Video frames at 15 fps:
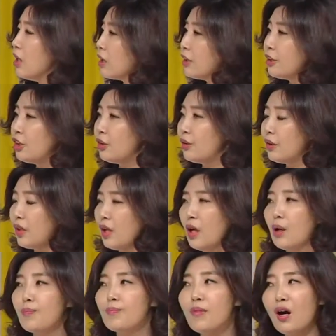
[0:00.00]
그 쥐들이
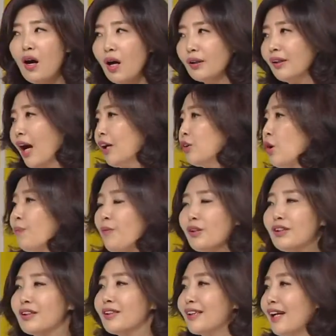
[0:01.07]
막
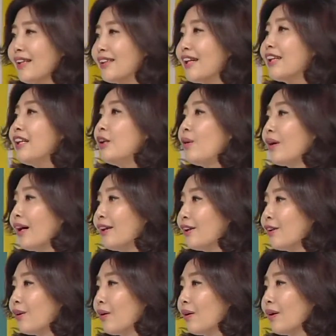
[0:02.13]
당뇨병 증상이
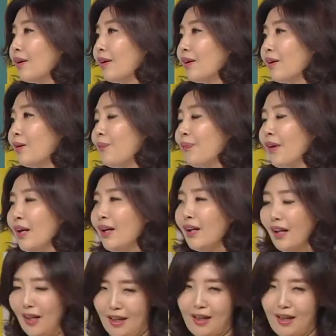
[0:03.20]
생기더라고요. 아, 진짜로요?